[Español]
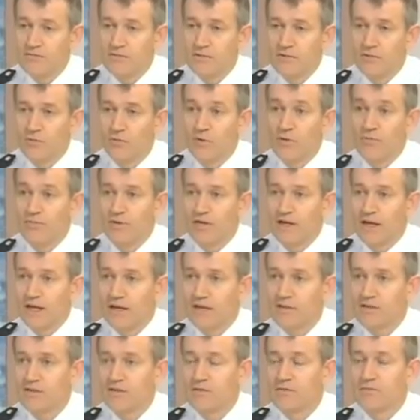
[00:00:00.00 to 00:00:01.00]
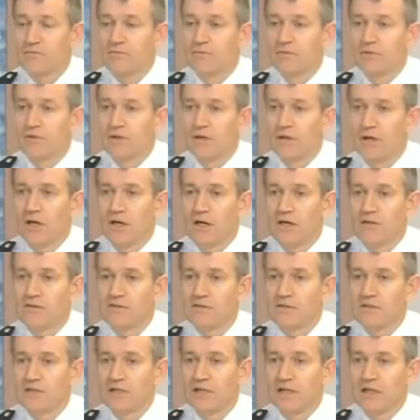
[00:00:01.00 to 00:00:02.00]
Efectivamente, contactó con
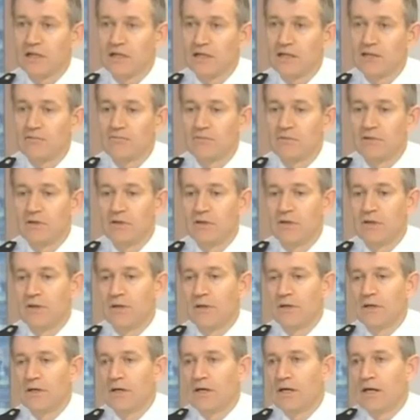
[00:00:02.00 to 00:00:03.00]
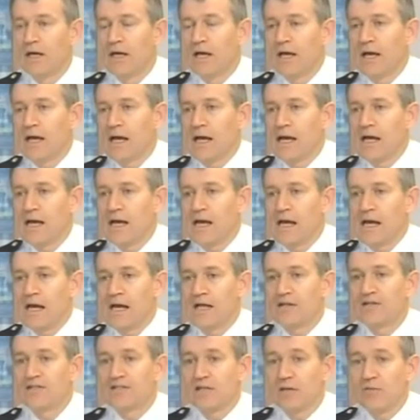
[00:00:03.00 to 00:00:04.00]
nosotros varias veces. Creo que
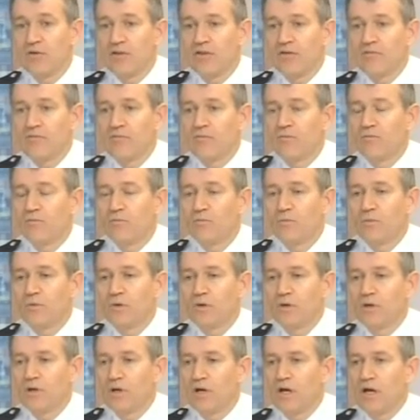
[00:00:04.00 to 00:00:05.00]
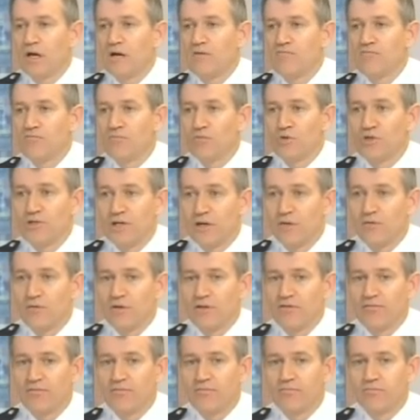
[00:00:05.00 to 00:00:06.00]
deberíamos haber manejado la situación de una
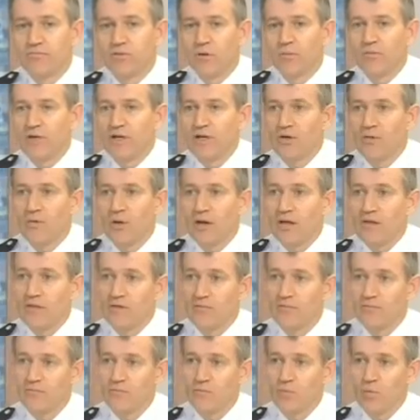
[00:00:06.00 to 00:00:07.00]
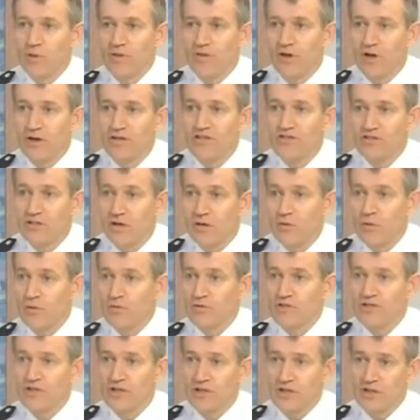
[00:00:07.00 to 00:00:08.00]
manera muy diferente, reconoce
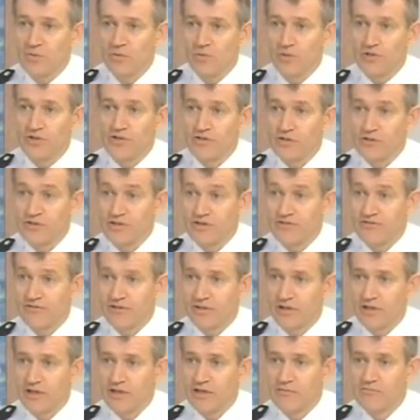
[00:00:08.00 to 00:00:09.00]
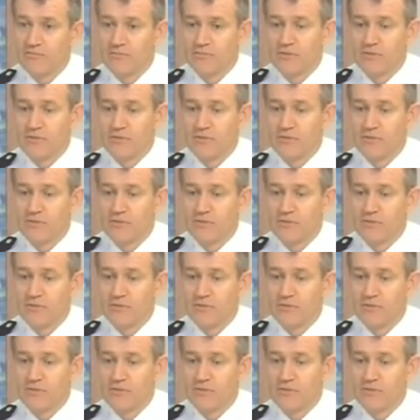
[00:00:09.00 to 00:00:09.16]
este portavoz policial.